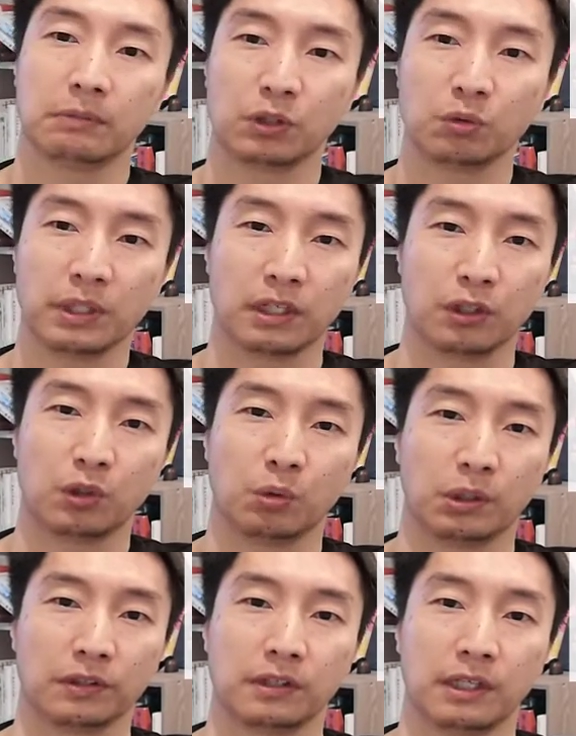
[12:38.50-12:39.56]
まあ、というわけで
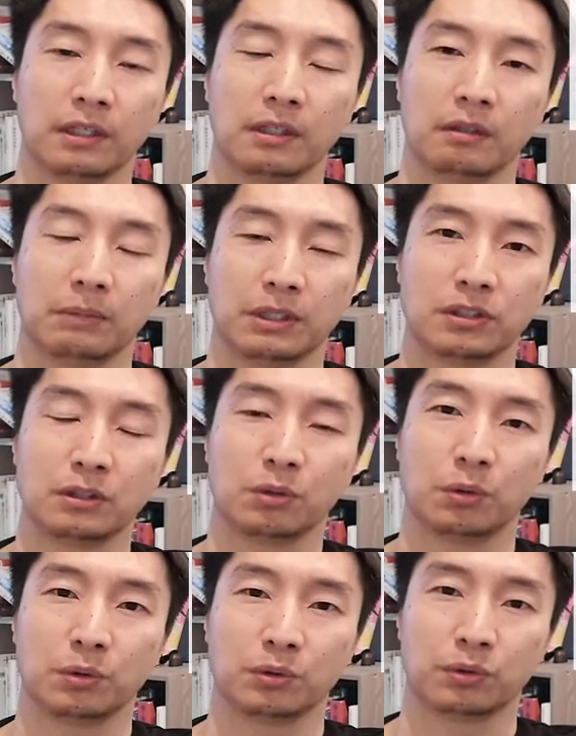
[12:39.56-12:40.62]
今日はですね、まあ、指
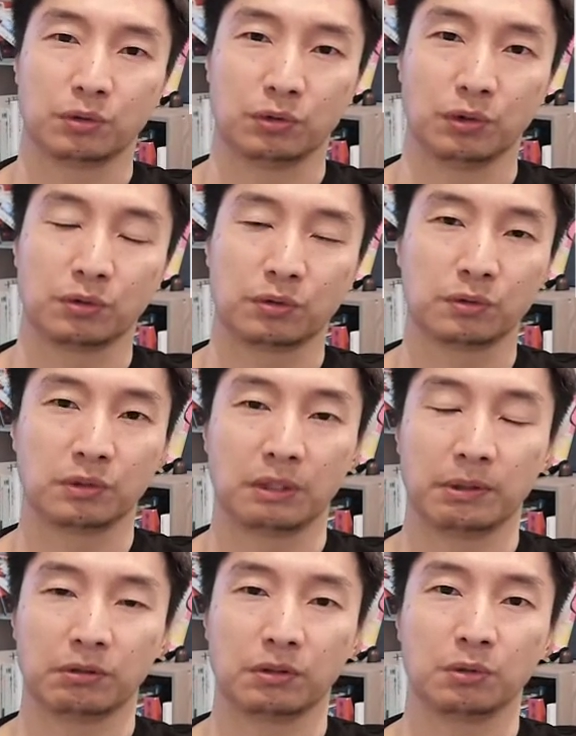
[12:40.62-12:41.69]
導をする4つの
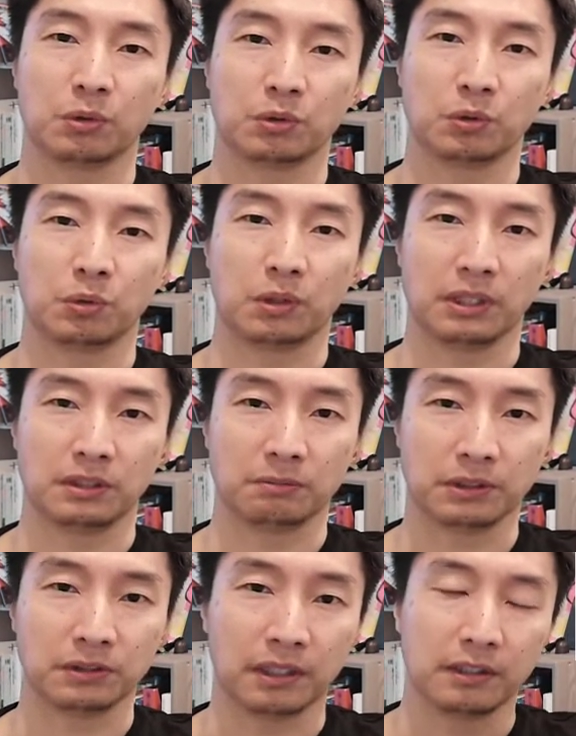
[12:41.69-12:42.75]
レベルっていうのをご紹介
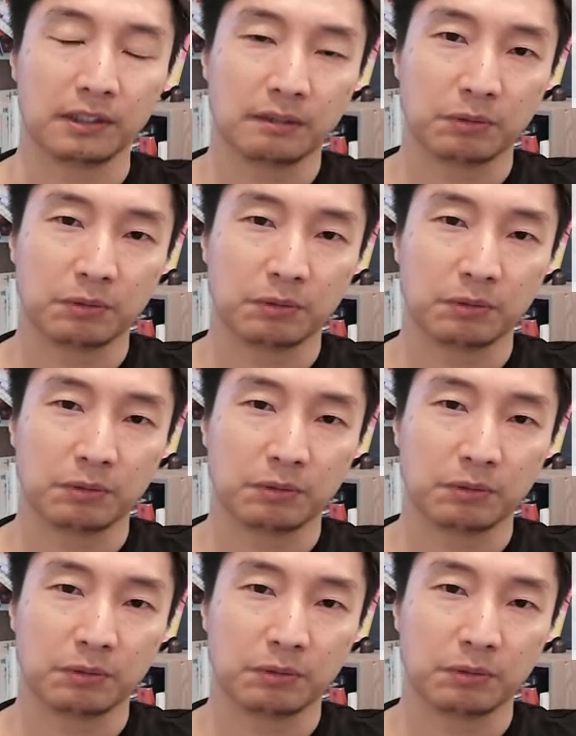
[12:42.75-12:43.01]
しました。